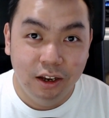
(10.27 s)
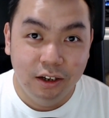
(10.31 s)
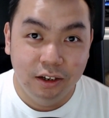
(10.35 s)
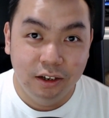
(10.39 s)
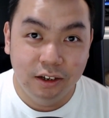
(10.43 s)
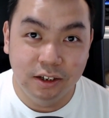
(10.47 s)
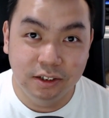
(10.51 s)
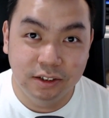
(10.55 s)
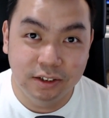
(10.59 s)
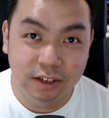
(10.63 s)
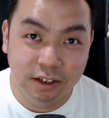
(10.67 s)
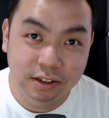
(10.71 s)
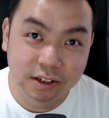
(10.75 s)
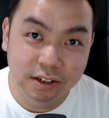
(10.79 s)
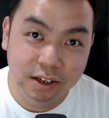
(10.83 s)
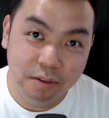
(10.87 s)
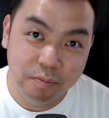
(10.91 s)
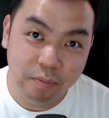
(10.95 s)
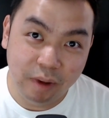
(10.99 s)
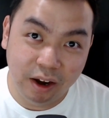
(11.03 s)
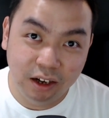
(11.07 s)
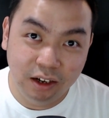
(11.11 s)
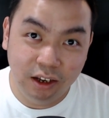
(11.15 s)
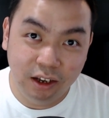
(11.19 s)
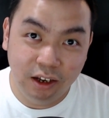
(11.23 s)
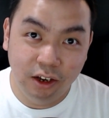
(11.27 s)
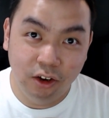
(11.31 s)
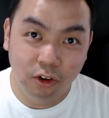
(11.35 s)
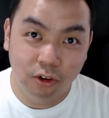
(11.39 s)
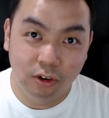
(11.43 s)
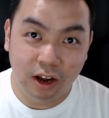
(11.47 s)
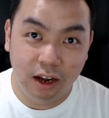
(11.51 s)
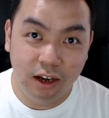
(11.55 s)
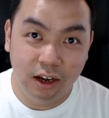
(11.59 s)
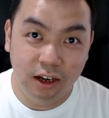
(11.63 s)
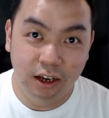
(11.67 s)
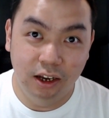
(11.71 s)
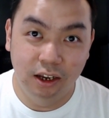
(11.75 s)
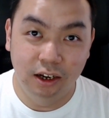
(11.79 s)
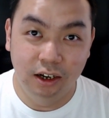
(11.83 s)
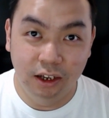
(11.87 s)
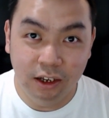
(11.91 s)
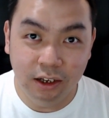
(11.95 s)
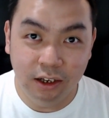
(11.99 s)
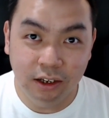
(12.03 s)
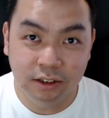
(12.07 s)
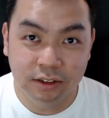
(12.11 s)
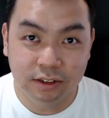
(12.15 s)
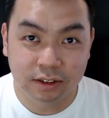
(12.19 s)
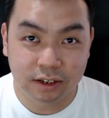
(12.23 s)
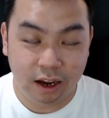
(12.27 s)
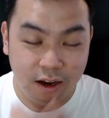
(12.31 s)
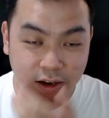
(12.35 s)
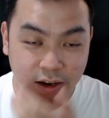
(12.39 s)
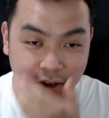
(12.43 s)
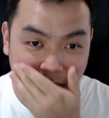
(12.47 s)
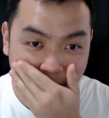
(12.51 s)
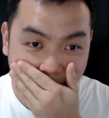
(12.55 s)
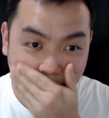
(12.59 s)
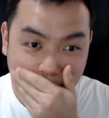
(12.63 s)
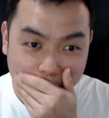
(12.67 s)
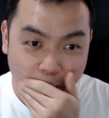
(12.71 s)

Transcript: di sesi Mining Yuk kali ini saya